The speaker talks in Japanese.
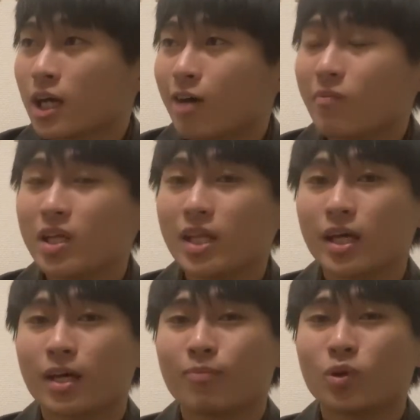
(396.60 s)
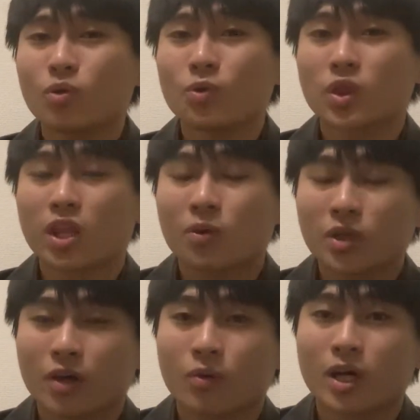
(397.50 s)
あんまね、物持ってこ
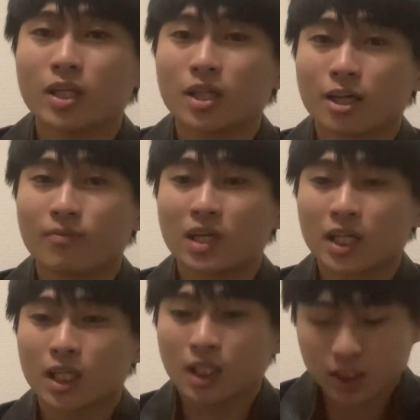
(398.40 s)
ない方がいいね、あんまり。